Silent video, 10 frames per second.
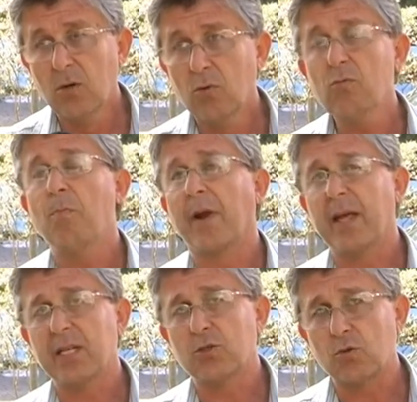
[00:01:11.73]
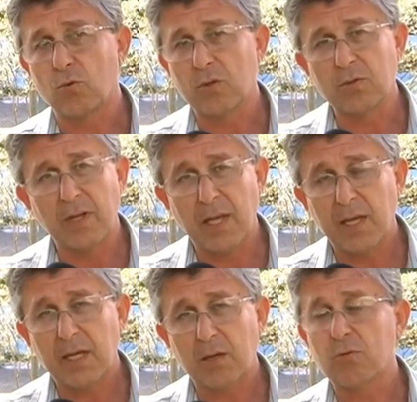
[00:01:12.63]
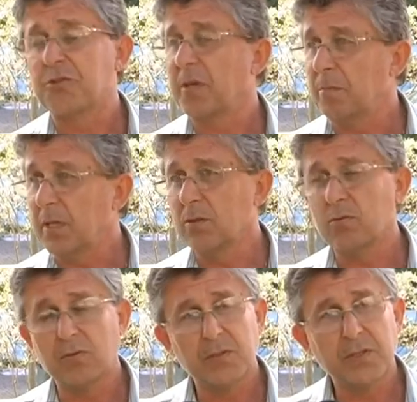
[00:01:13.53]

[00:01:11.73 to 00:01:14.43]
um prédio, quando ele é concebido,